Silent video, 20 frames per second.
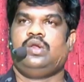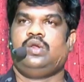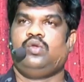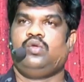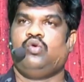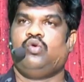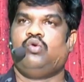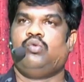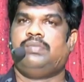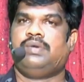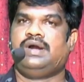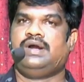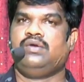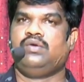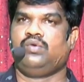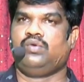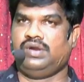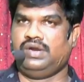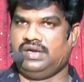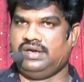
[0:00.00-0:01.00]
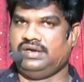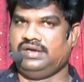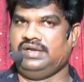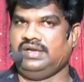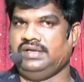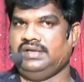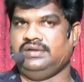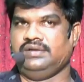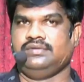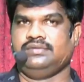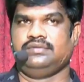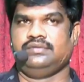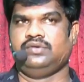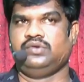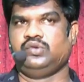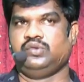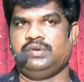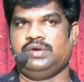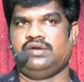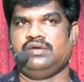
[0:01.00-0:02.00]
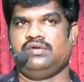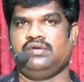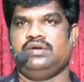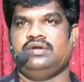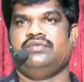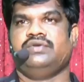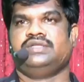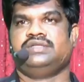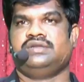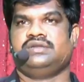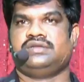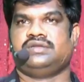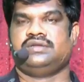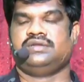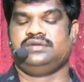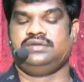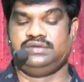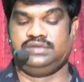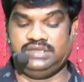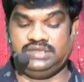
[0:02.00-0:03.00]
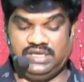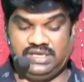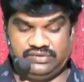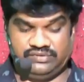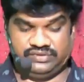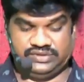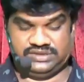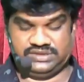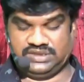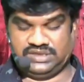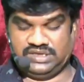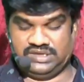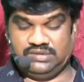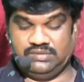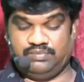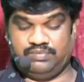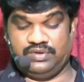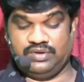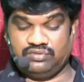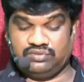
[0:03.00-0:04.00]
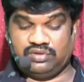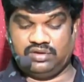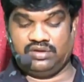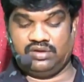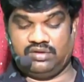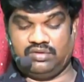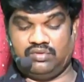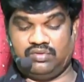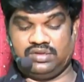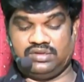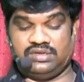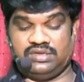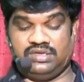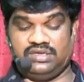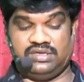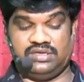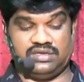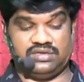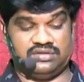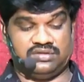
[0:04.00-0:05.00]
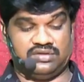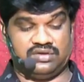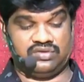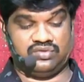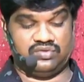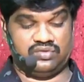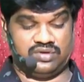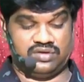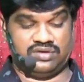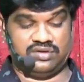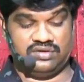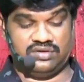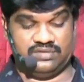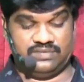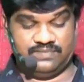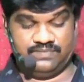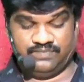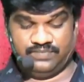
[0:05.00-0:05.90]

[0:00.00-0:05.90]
లోబడి ఉండండి గుర్తుపెట్టుకోండి వచనాన్ని ఇదే విషయాన్ని పేతృగారు కూడా తెలియజేస్తున్నారు చూడండి